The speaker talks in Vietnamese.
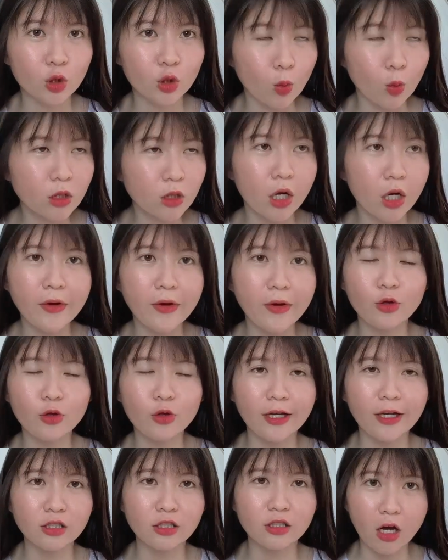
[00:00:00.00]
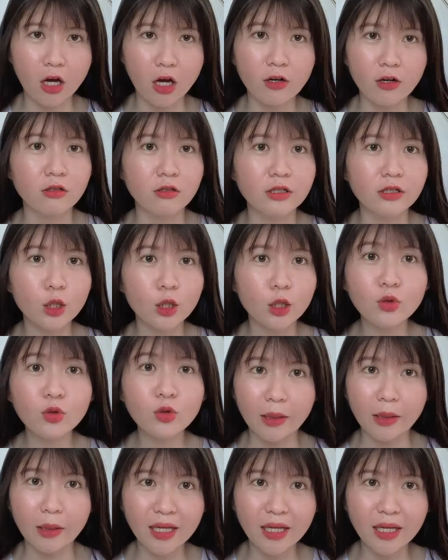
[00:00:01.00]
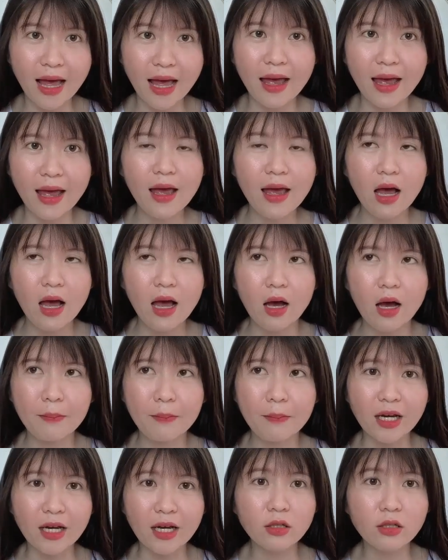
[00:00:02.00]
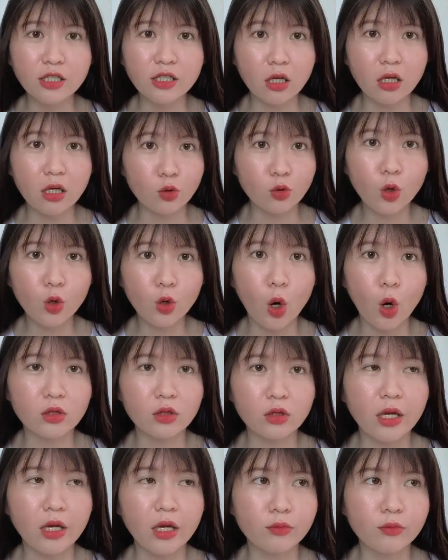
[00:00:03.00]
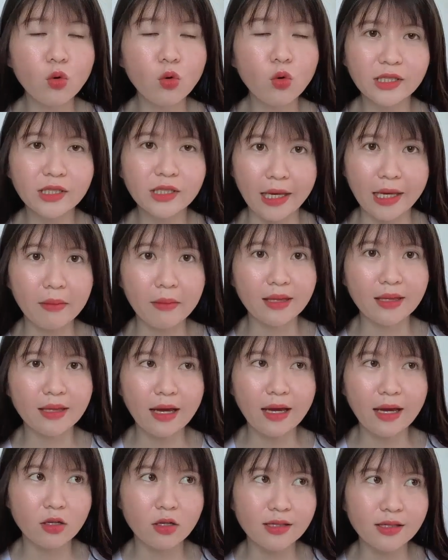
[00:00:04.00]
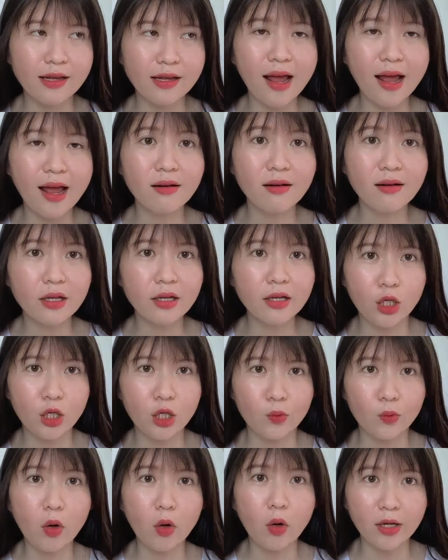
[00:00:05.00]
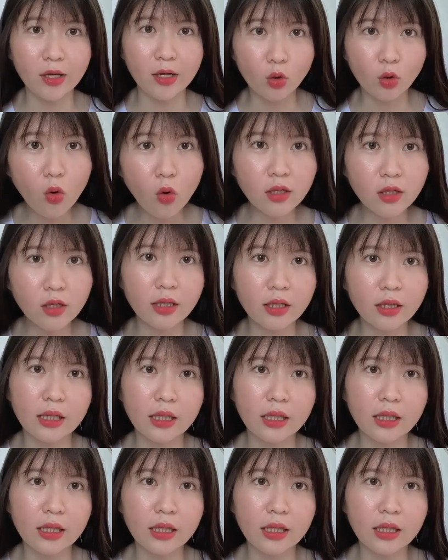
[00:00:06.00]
cũng có thể hoàn toàn chọn lựa những cái thuốc giảm beta ờ, bạn có thể search google tìm thuốc giảm beta thì nó sẽ ra rất là nhiều cái loại thuốc đó,